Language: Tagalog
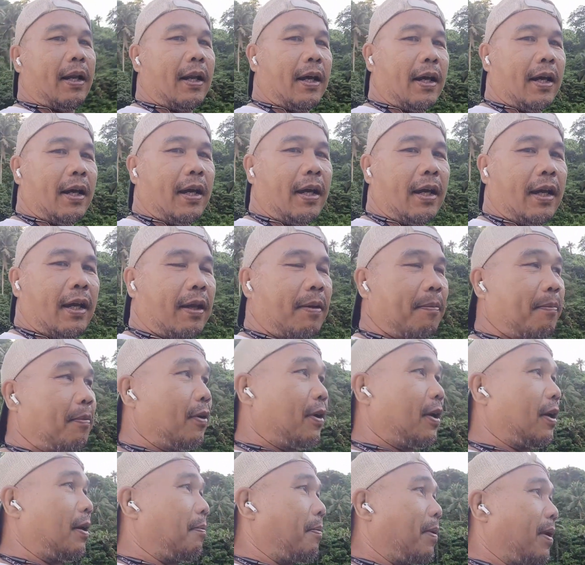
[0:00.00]
paparada
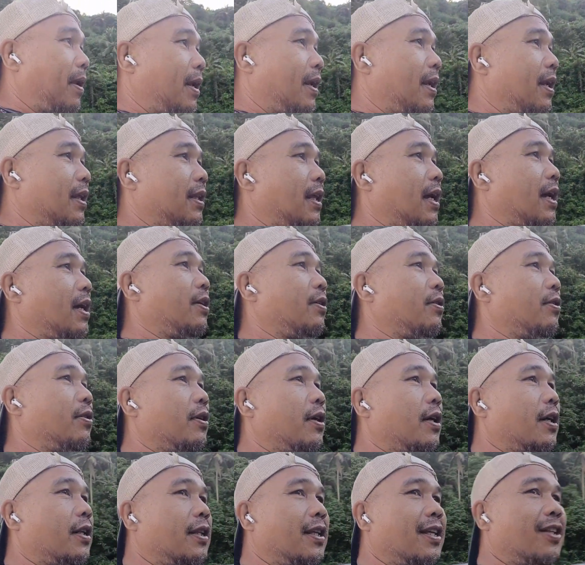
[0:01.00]
ayan po nakaparada
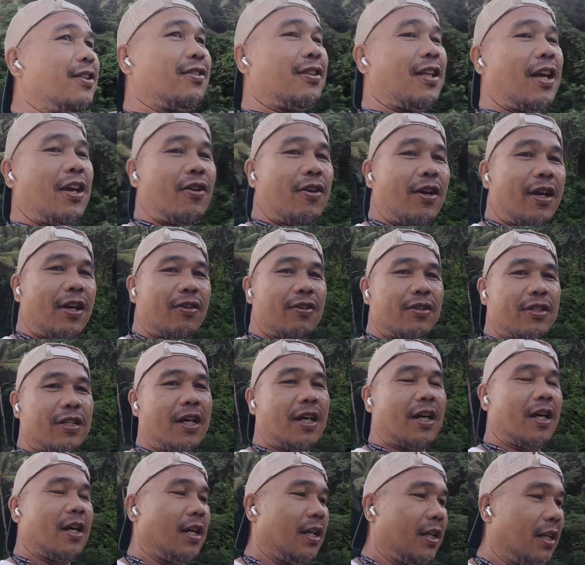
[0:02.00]
tayo at dito
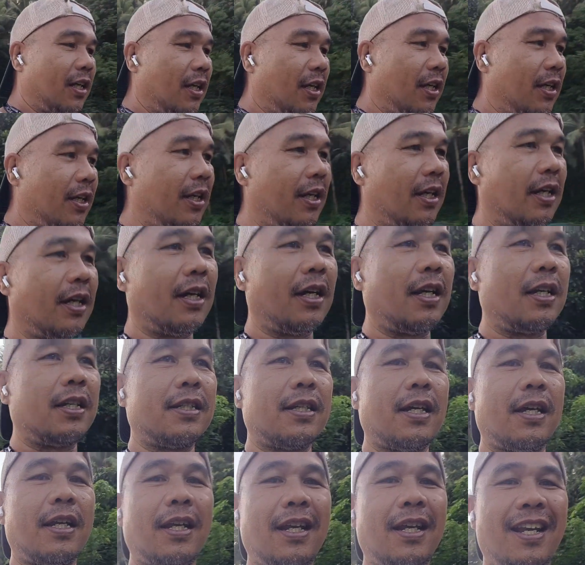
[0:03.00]
tayo ngayon sa
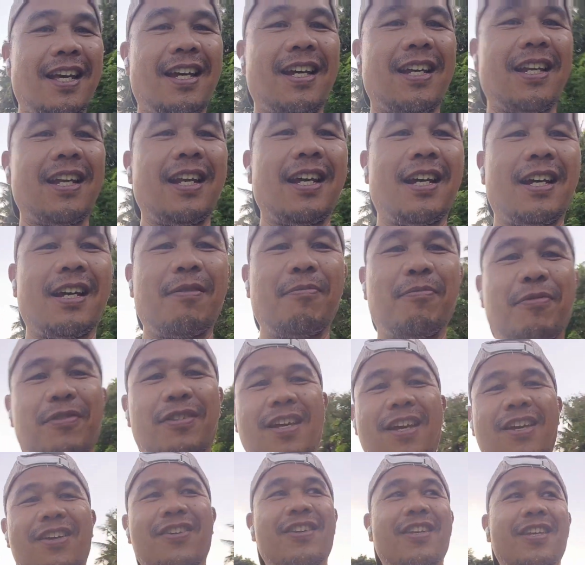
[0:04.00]
gilid ng kalsada
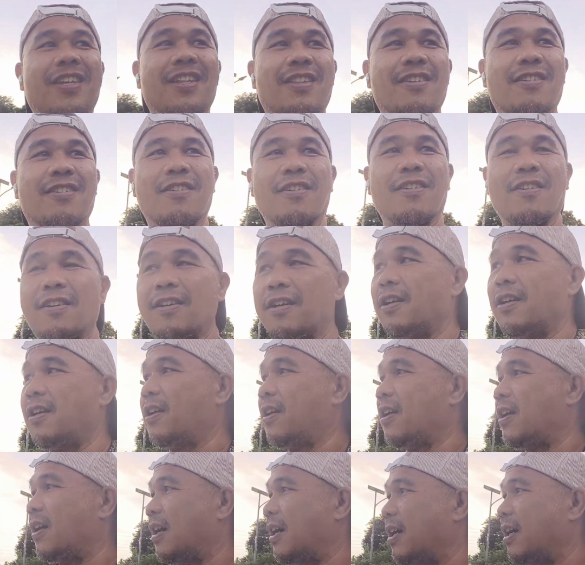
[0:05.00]
lakad lakad po tayo dito
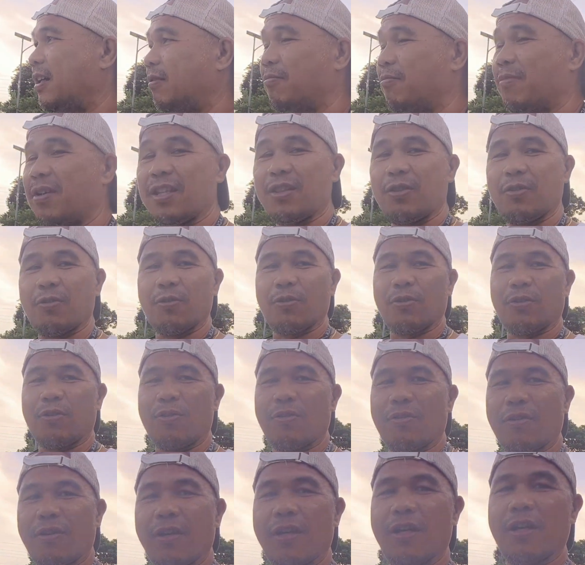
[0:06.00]
at
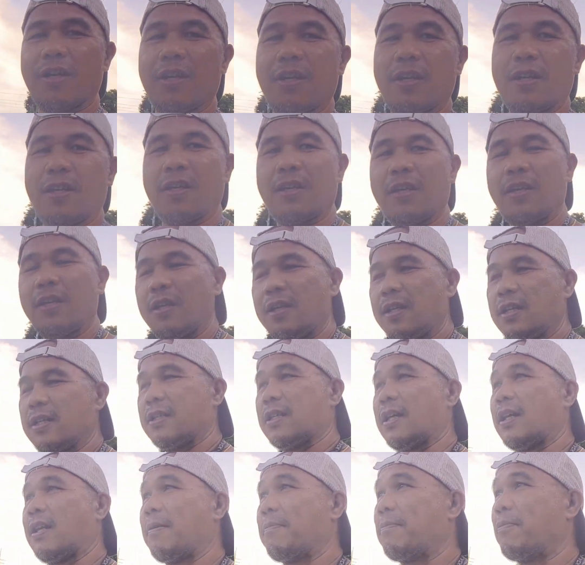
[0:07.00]
may tugtog
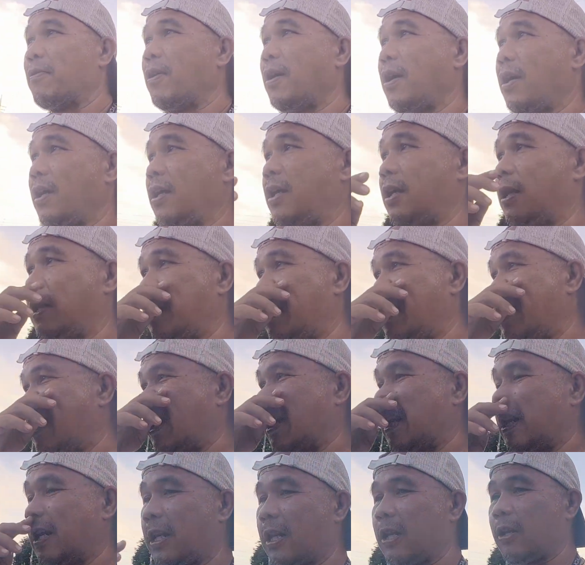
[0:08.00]
sana po
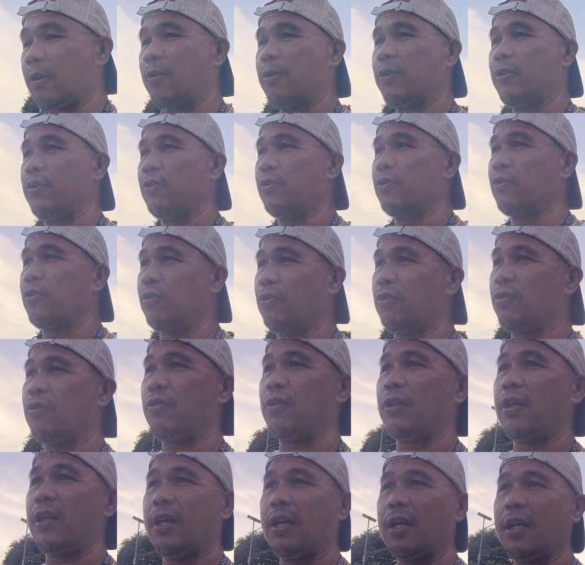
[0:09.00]
ay hindi nare-record
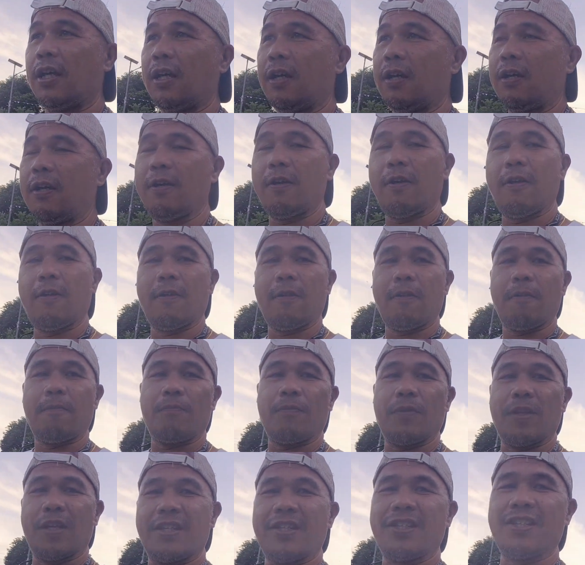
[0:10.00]
yung tugtog na
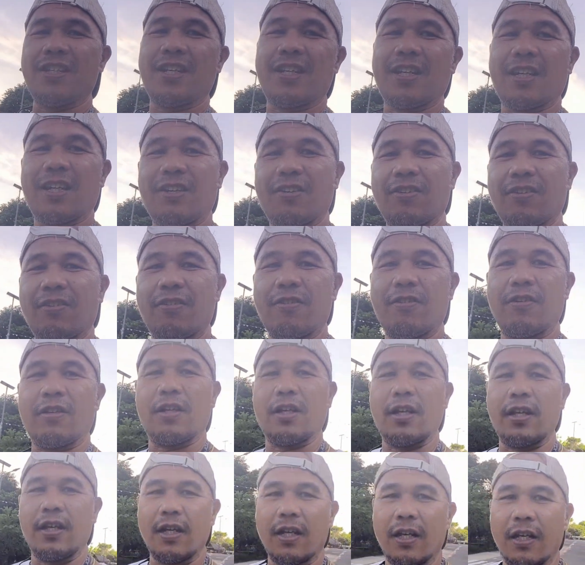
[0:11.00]
nandyan
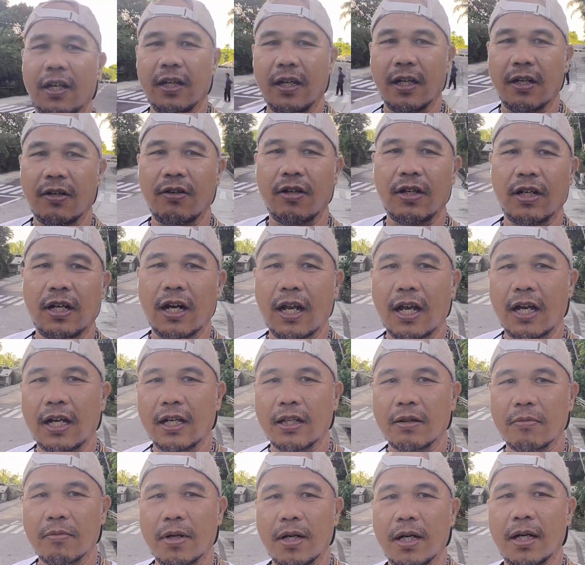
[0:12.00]
ngayon oh. ganda ng
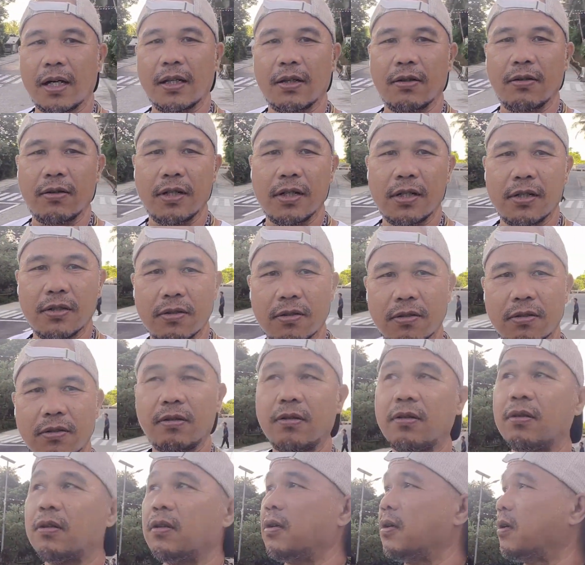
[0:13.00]
ano ng langit mga
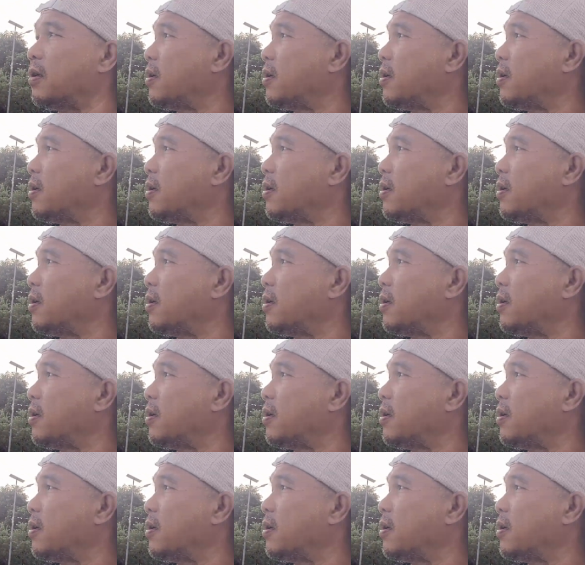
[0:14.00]
tolits